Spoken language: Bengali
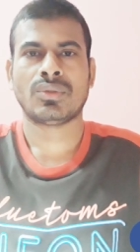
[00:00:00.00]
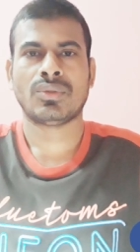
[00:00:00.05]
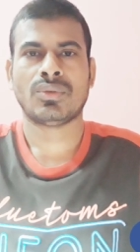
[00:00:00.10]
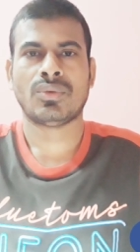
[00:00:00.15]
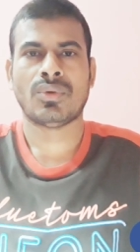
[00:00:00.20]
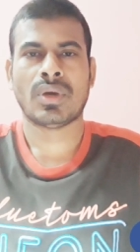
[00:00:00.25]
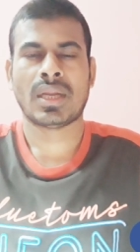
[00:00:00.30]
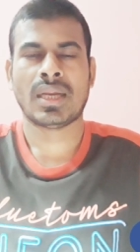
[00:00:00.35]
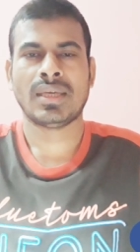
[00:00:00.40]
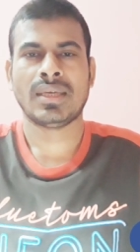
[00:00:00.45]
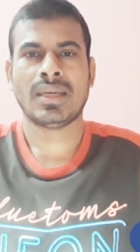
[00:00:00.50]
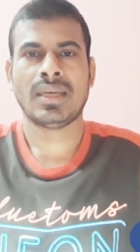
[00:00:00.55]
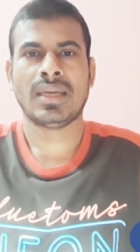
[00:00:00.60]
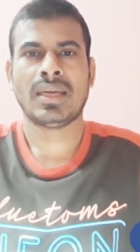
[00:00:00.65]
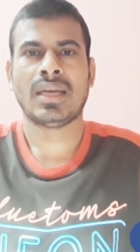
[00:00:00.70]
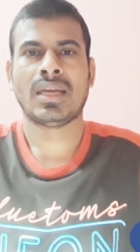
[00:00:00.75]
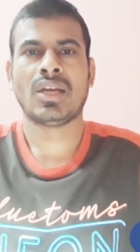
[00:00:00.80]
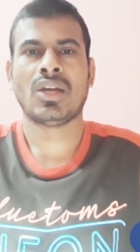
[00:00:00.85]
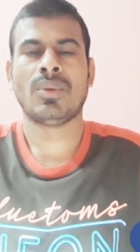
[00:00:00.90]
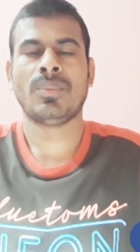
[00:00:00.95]
কোয়ারেন্টাইনে
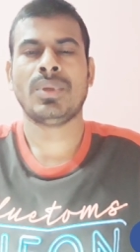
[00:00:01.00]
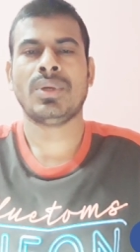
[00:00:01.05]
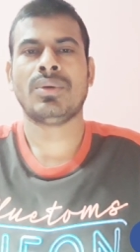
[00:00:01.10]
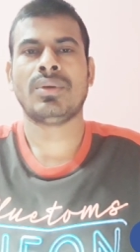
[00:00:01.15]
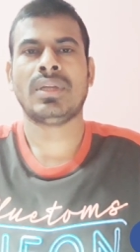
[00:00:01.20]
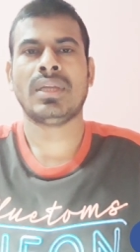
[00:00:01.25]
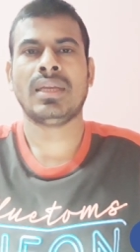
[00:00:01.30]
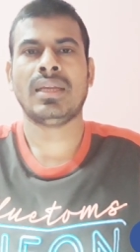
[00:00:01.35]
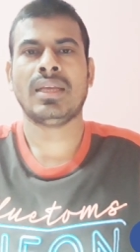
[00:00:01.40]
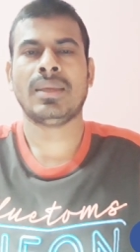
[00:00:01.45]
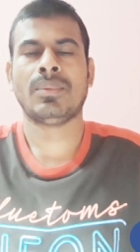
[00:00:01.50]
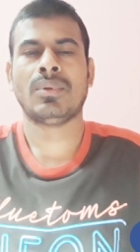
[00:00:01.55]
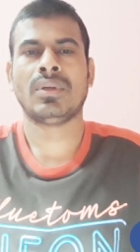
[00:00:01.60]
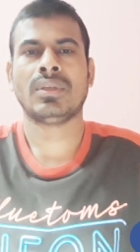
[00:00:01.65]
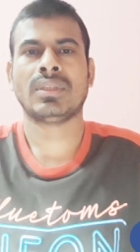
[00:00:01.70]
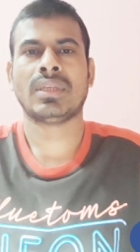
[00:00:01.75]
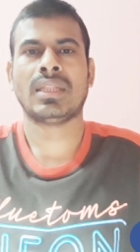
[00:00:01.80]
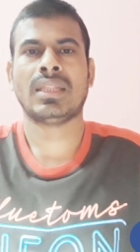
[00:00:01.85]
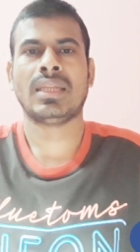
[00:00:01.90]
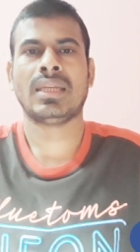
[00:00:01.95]
রাখা হবে হোটেলে এবং
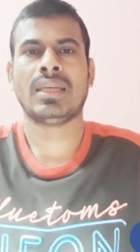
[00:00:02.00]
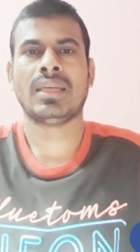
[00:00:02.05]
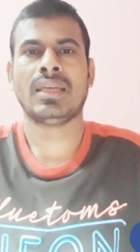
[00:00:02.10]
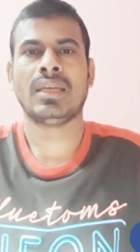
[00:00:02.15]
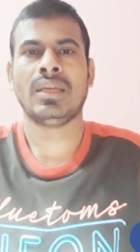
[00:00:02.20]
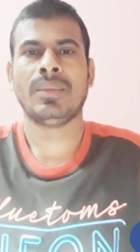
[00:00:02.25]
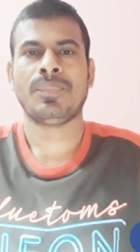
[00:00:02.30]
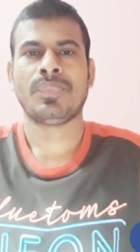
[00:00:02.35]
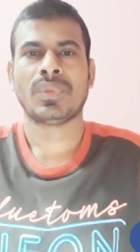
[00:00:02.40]
তাদেরকে